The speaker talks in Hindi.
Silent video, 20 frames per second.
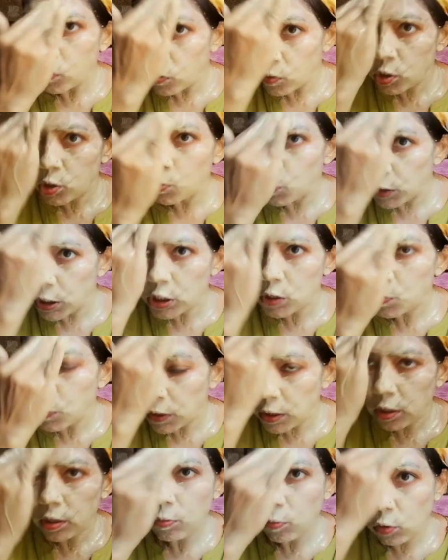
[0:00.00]
उस बेस पे
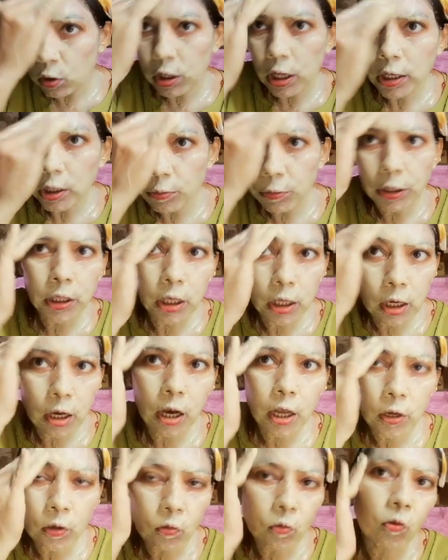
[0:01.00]
मुल्तानी मिट्टी
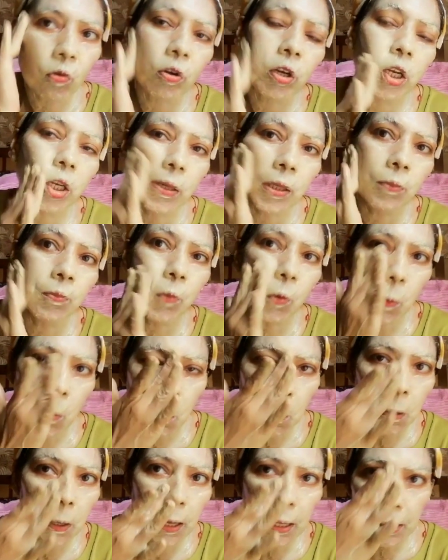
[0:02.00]
लगा रही हूँ उन्होंने नींबू
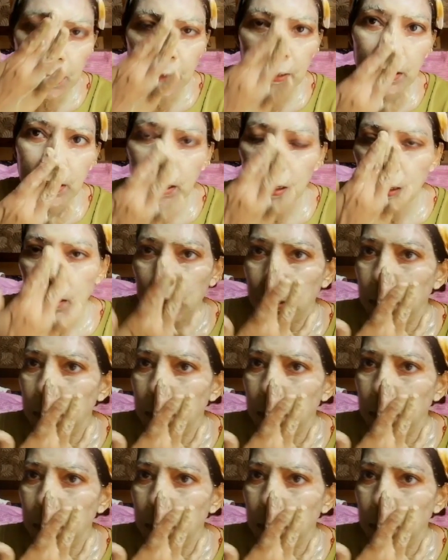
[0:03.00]
और हल्दी